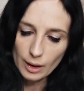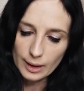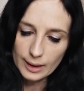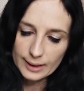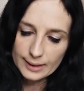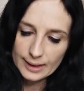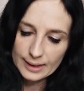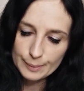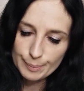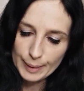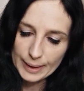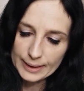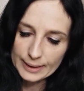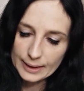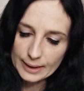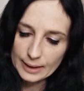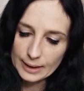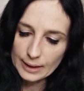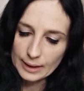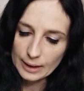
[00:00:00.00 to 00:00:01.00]
Les espèces
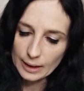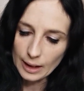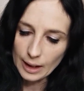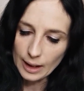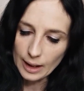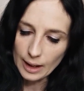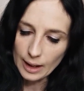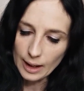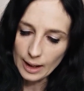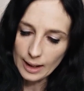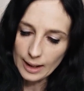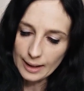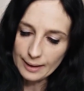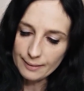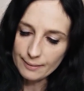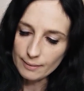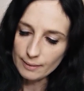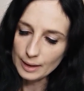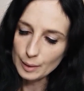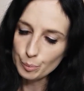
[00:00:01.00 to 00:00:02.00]
qui
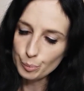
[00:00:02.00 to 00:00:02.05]
Alette